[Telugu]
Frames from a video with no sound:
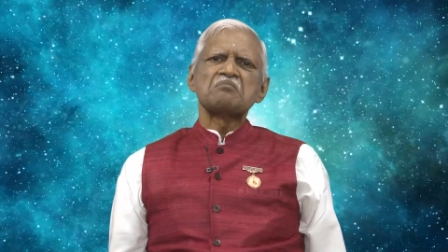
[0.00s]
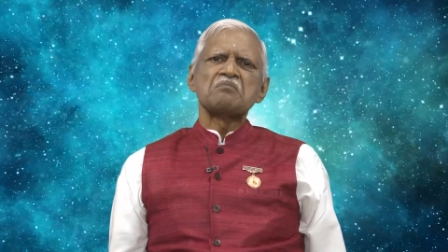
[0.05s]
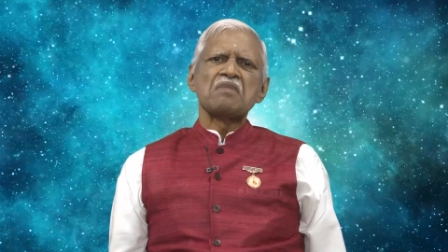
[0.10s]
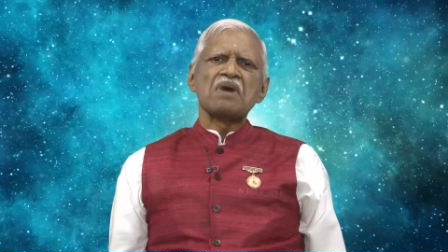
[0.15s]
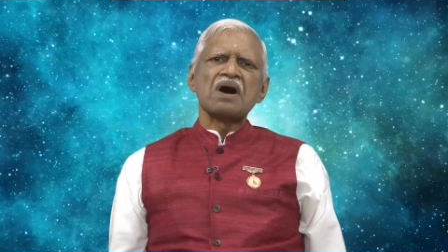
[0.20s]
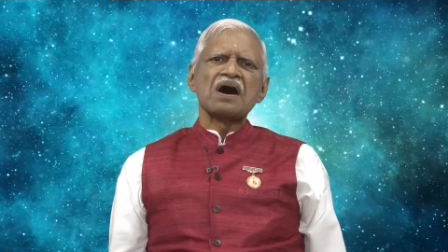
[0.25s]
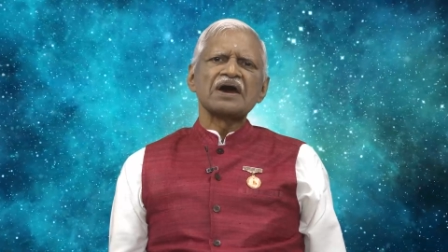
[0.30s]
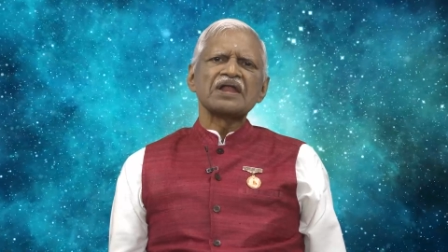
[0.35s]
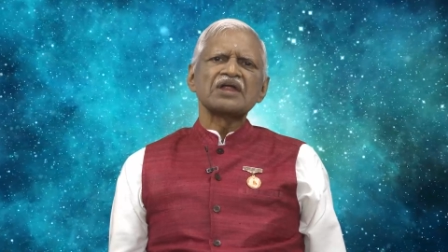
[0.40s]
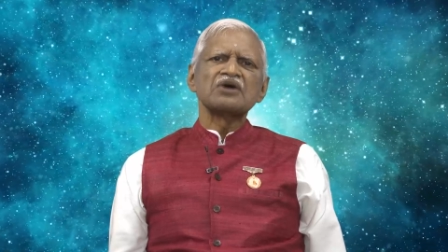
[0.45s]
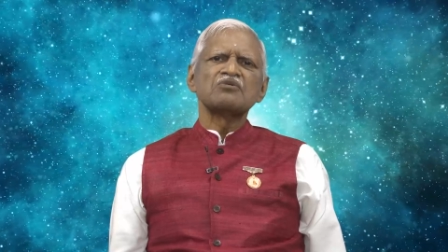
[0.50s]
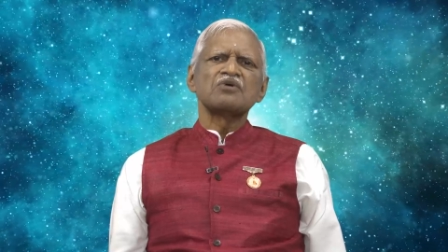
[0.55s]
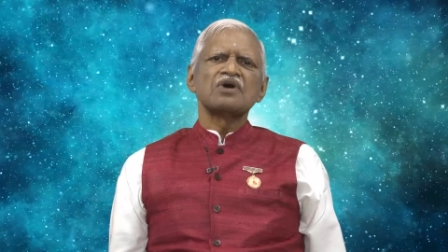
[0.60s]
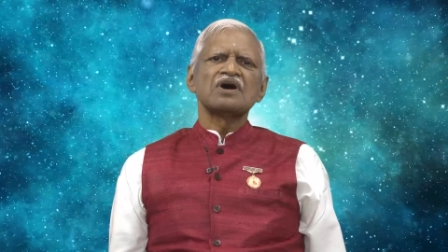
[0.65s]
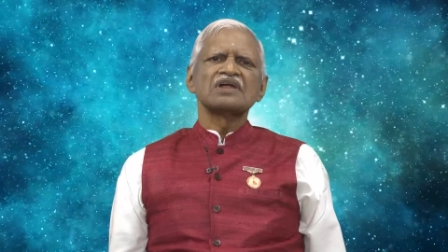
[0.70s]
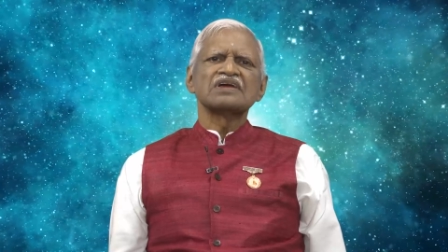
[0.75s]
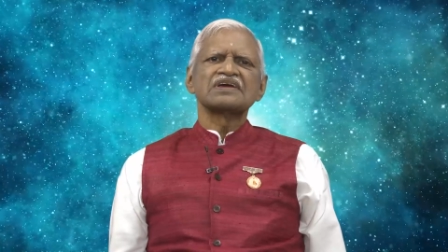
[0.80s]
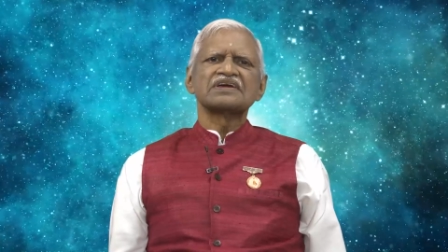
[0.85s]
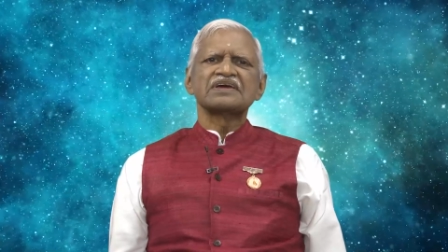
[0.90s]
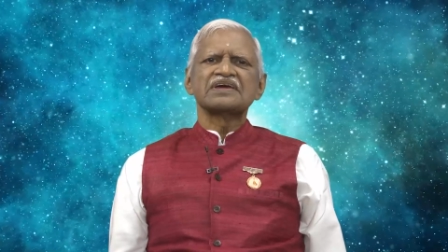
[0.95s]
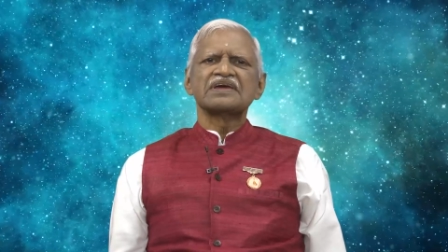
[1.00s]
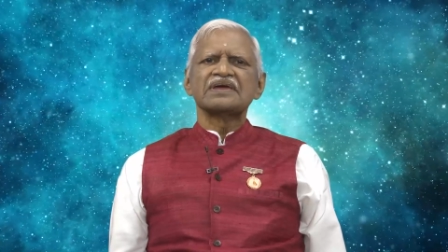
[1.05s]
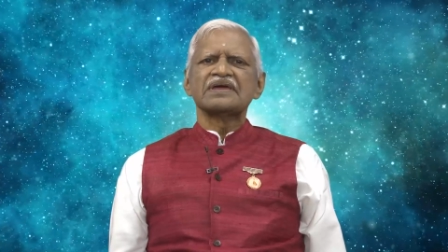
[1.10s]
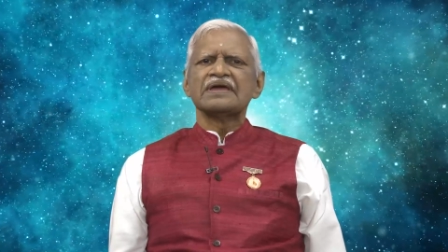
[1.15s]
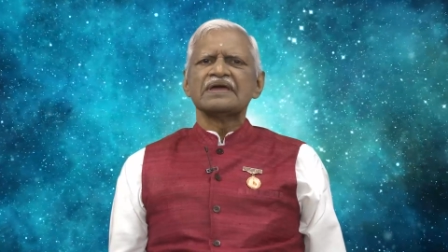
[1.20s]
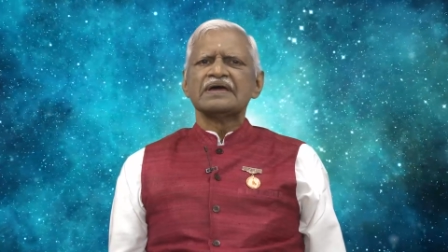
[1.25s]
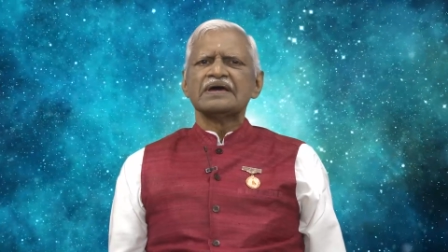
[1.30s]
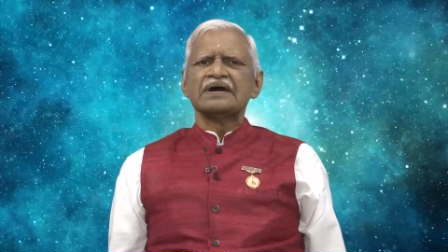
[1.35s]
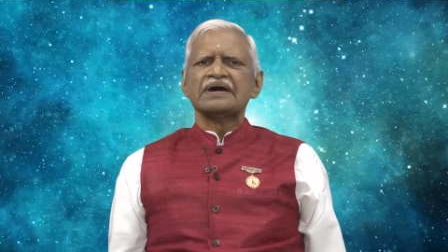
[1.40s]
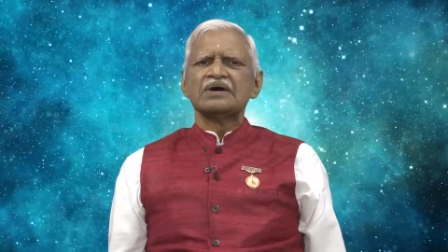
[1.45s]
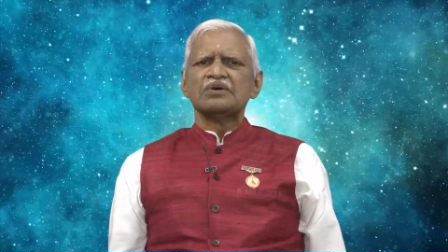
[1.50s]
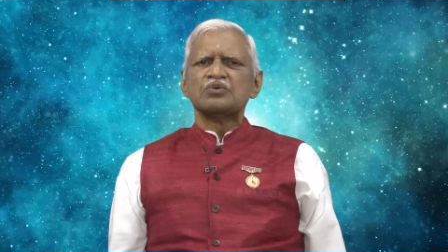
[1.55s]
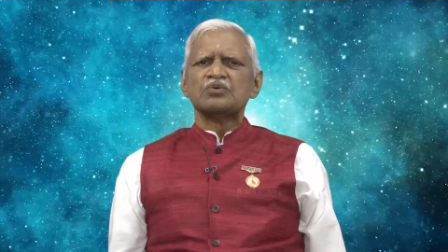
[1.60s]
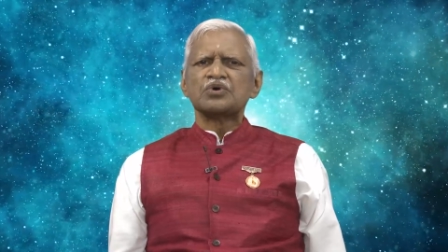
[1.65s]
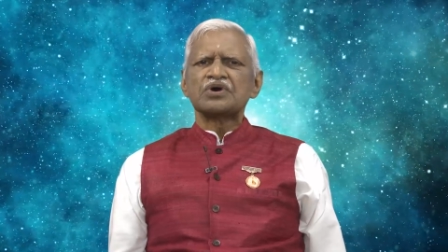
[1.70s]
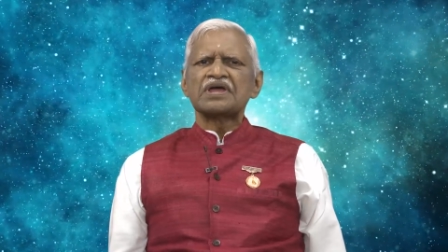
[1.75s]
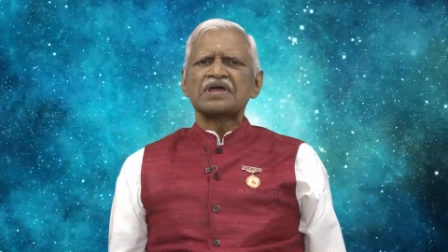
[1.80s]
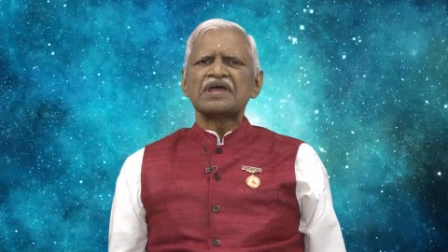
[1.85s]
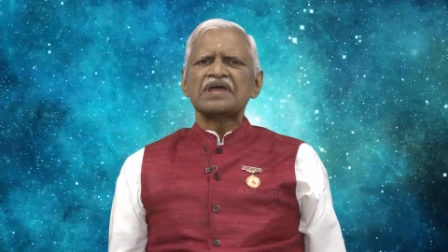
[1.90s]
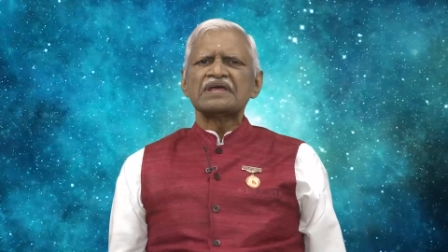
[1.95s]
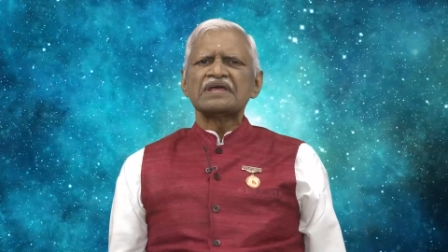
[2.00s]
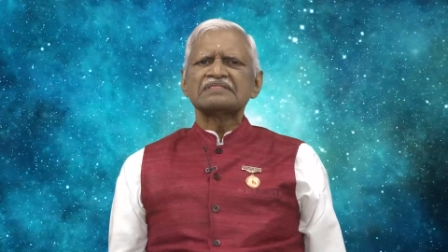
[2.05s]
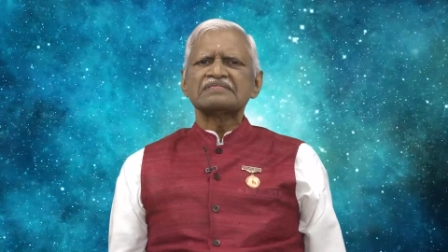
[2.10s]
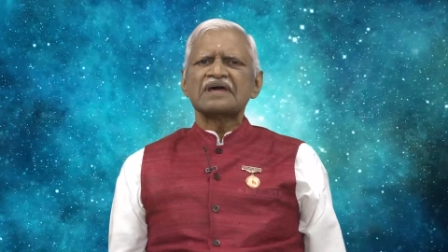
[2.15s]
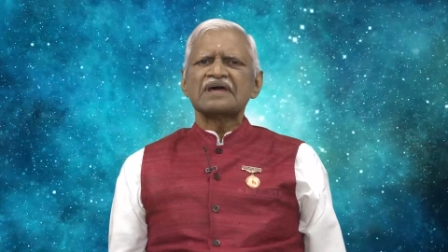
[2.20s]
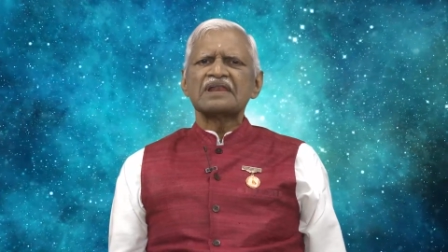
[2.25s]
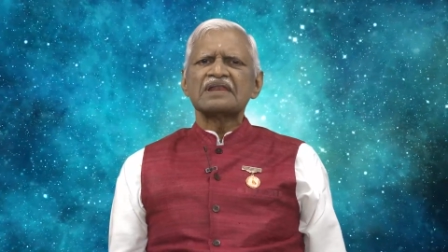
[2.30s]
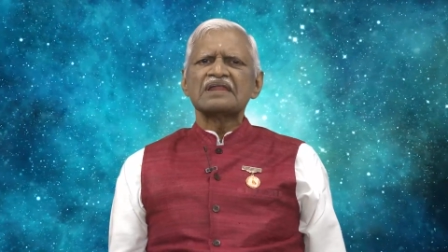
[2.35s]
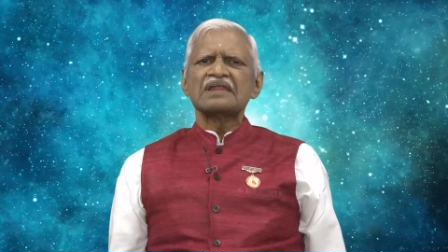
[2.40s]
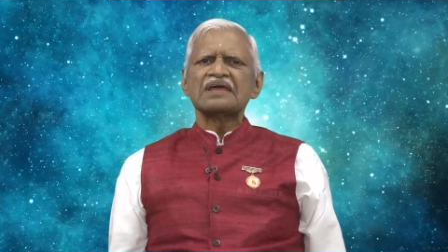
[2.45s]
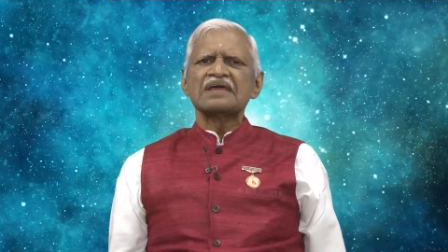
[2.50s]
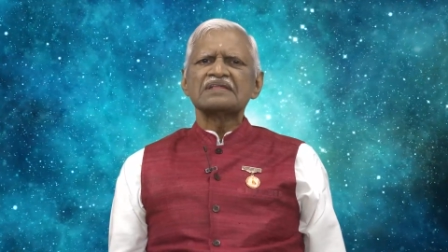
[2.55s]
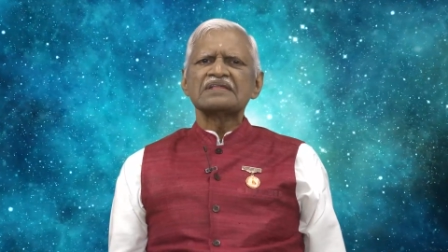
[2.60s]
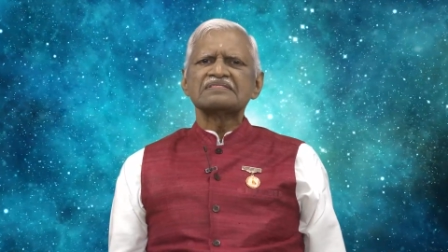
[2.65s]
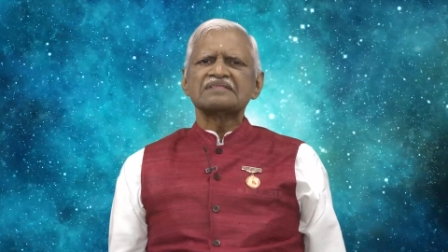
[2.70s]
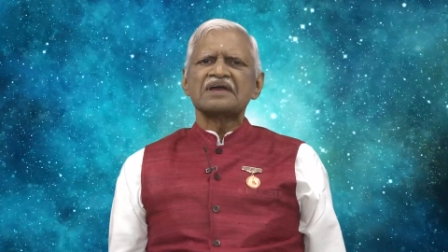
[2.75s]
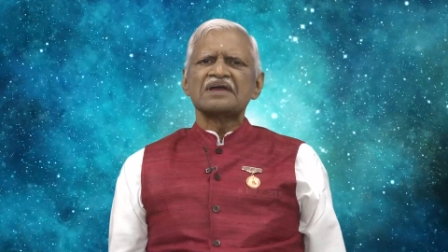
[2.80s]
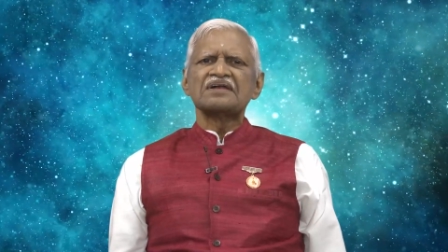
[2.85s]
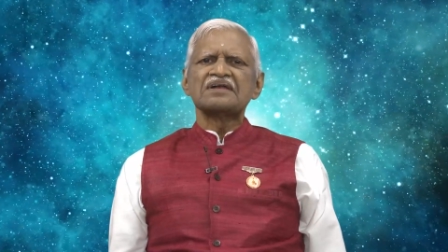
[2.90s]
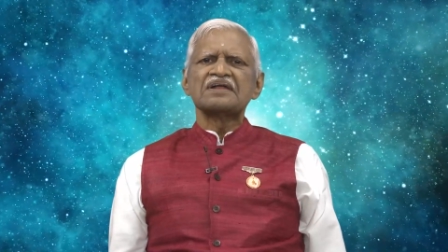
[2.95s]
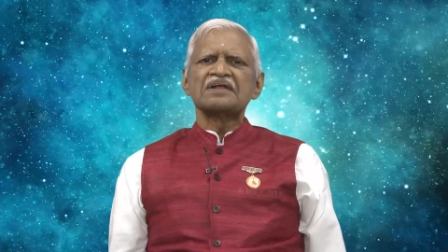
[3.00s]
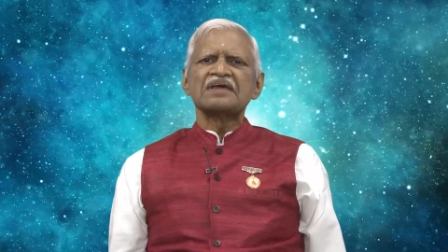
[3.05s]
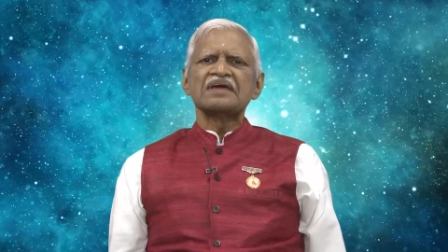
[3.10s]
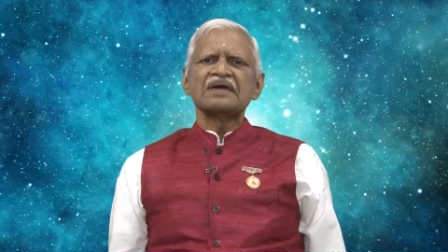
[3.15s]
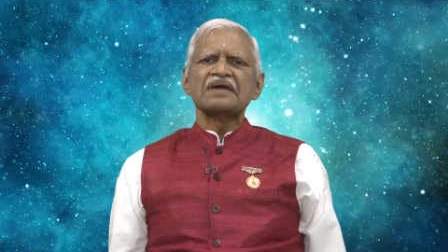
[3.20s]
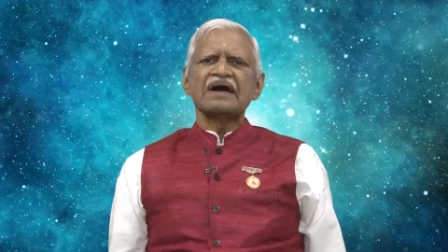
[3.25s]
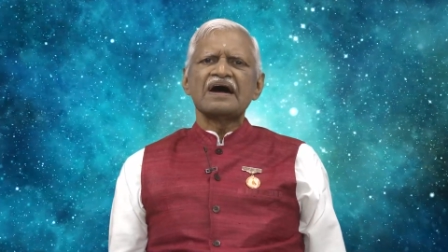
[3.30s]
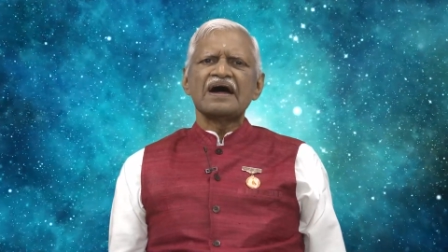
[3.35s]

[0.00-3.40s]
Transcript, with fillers: మానవాళికి ఒకే తల్లి తండ్రి